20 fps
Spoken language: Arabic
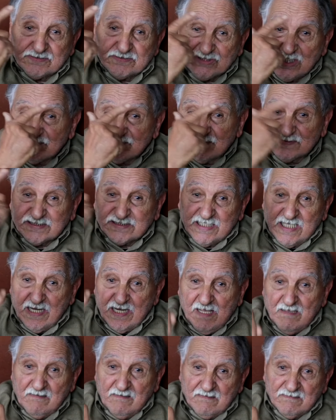جات
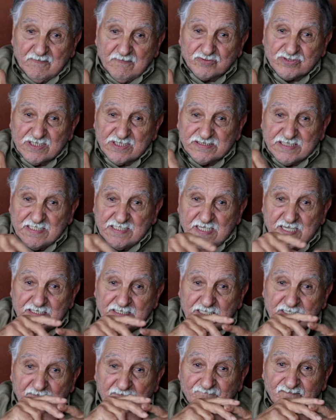بالطياره وصلت على
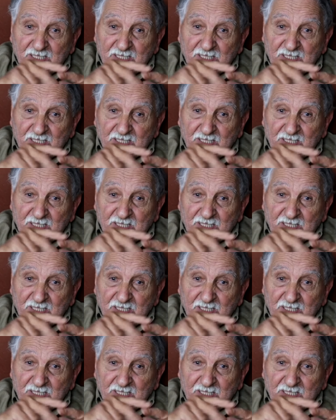هنايا